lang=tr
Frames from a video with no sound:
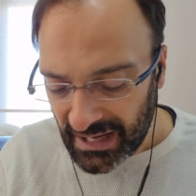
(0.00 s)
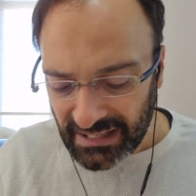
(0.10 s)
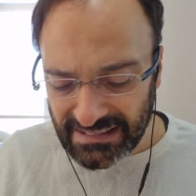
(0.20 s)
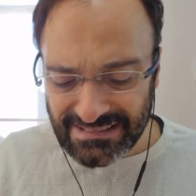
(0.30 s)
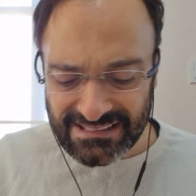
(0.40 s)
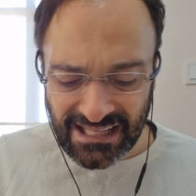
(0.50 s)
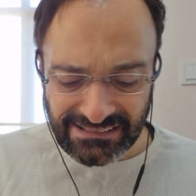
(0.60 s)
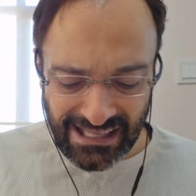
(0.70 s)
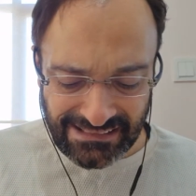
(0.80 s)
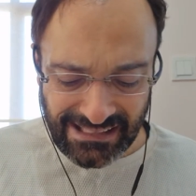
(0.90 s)

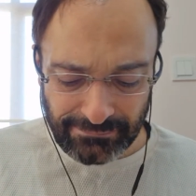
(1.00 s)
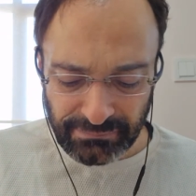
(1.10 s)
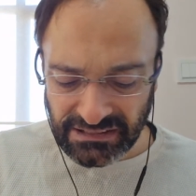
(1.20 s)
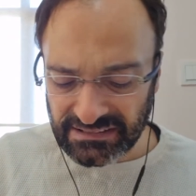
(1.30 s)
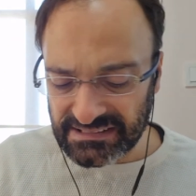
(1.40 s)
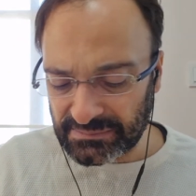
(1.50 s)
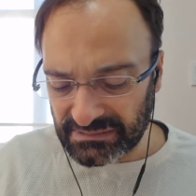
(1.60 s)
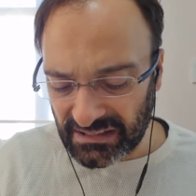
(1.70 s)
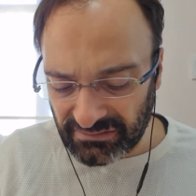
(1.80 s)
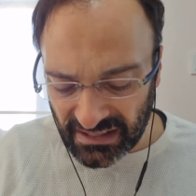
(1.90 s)
İnsanlardan bir
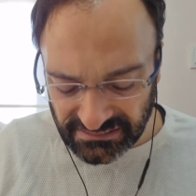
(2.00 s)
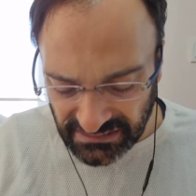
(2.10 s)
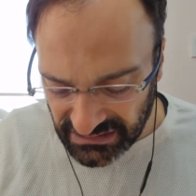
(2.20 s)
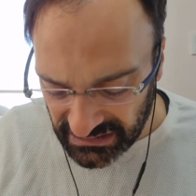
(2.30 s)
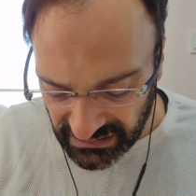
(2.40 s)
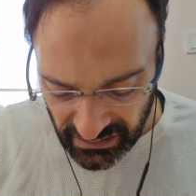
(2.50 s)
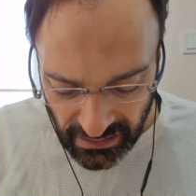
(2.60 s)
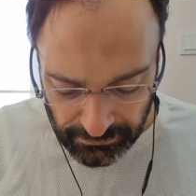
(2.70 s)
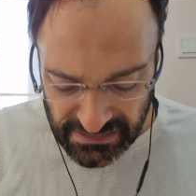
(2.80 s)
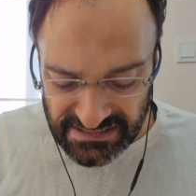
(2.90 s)
kısmı da vardır ki
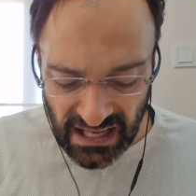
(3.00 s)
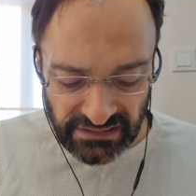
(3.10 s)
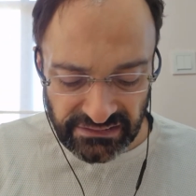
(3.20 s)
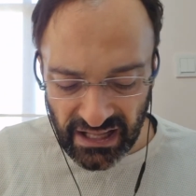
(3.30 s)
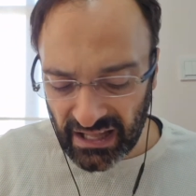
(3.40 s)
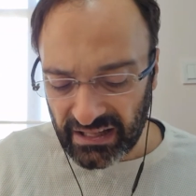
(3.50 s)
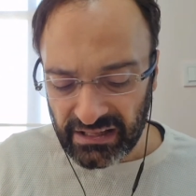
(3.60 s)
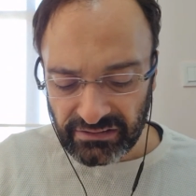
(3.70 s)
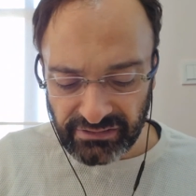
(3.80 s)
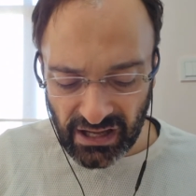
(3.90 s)
biz Allah'a
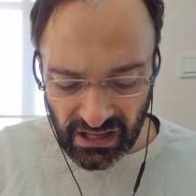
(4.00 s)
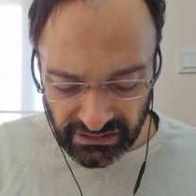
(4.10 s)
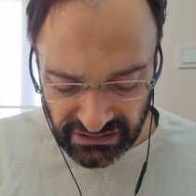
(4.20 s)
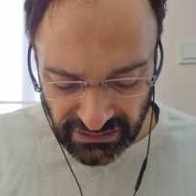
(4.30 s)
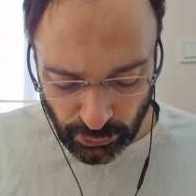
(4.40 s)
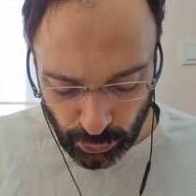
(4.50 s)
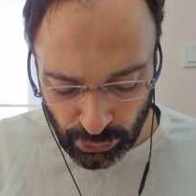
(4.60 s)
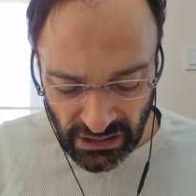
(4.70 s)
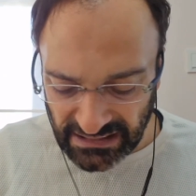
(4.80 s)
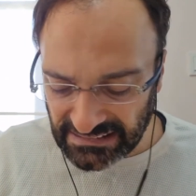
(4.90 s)
ve ahiret
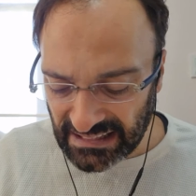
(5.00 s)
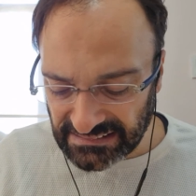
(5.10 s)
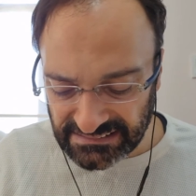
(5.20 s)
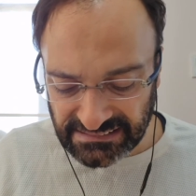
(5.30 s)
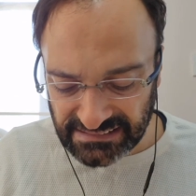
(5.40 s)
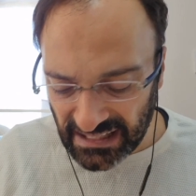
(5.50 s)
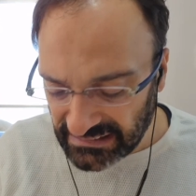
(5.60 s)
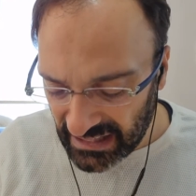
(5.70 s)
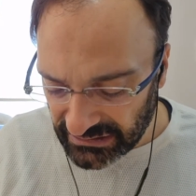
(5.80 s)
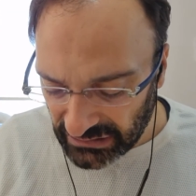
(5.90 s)
gününe inandık
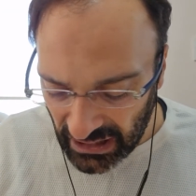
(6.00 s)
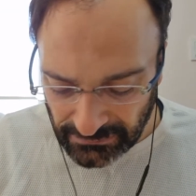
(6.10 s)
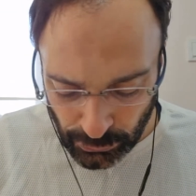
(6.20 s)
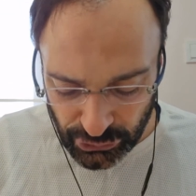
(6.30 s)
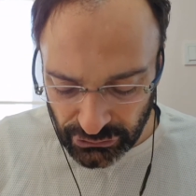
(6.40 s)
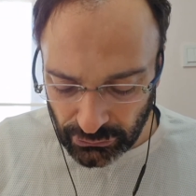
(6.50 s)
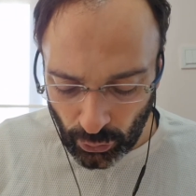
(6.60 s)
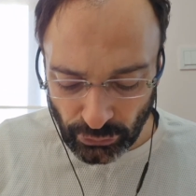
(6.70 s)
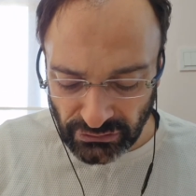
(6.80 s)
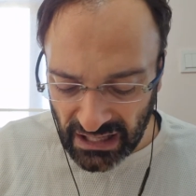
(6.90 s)
derler. Halbuki
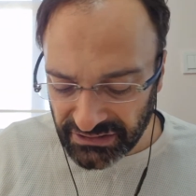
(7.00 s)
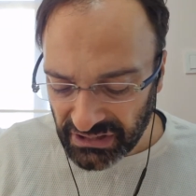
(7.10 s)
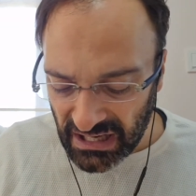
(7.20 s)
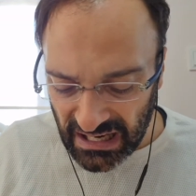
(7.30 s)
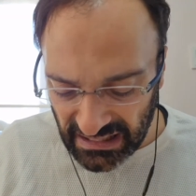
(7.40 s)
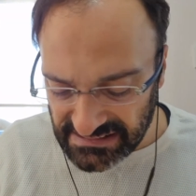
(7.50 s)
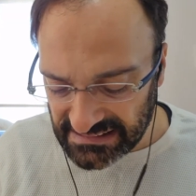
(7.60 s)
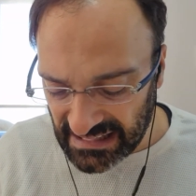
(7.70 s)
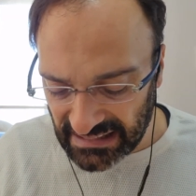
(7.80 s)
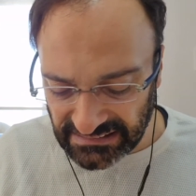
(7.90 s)
onlar
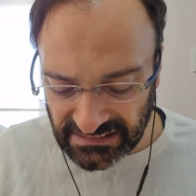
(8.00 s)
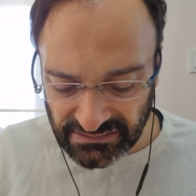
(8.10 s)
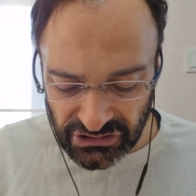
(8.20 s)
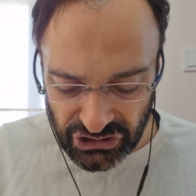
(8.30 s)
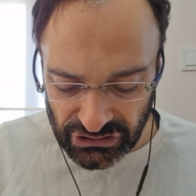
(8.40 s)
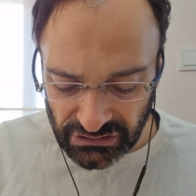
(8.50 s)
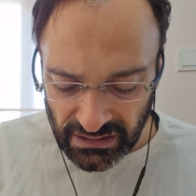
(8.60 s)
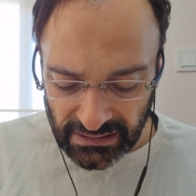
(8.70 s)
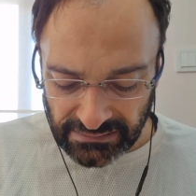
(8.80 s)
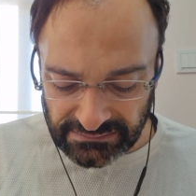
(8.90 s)
asla inanıcı
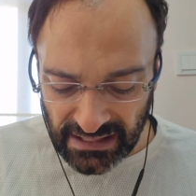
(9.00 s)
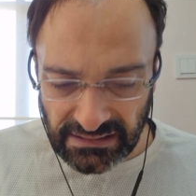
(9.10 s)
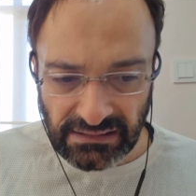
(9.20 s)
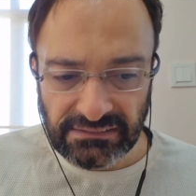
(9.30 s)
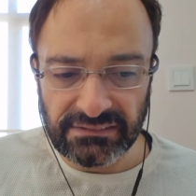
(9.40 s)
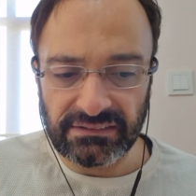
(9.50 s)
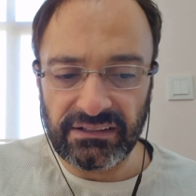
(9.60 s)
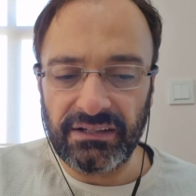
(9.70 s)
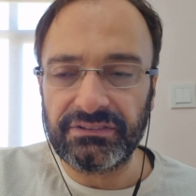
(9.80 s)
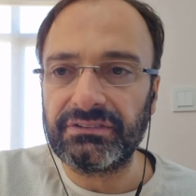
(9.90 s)

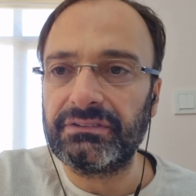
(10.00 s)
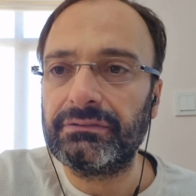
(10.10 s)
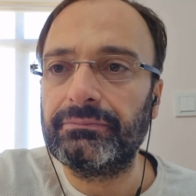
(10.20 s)
değildirler.''